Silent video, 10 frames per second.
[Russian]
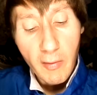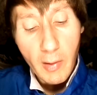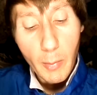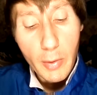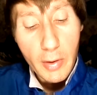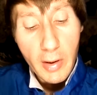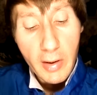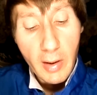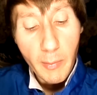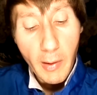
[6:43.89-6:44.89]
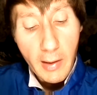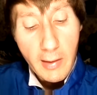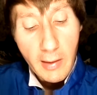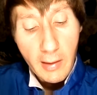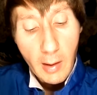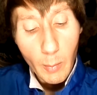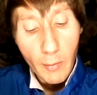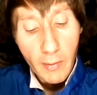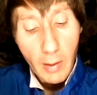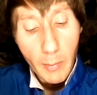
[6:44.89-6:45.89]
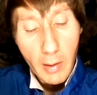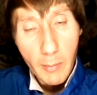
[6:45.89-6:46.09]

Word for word: коммунистической партии к тому времени